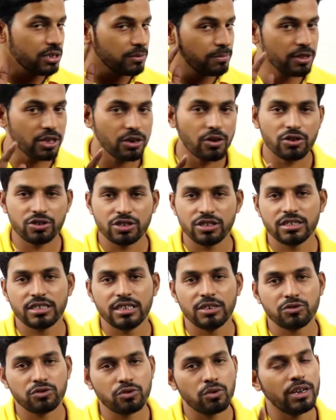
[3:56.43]
प्रिकॉशन
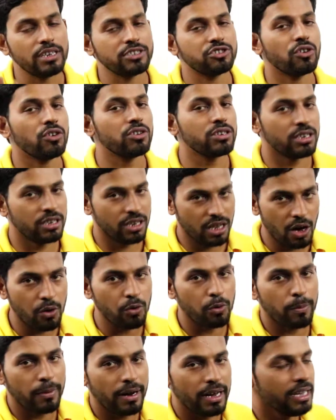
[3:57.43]
से उसको शॉर्ट ना
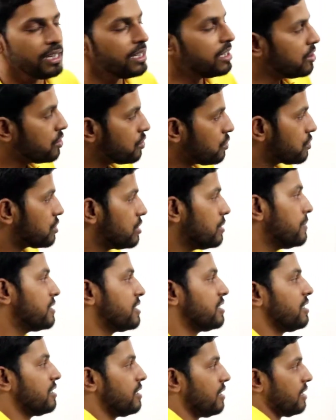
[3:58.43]
हो पाए तो उससे
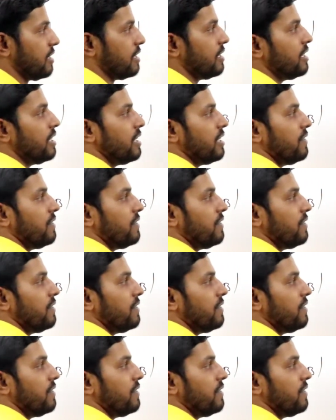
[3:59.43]
बचाना है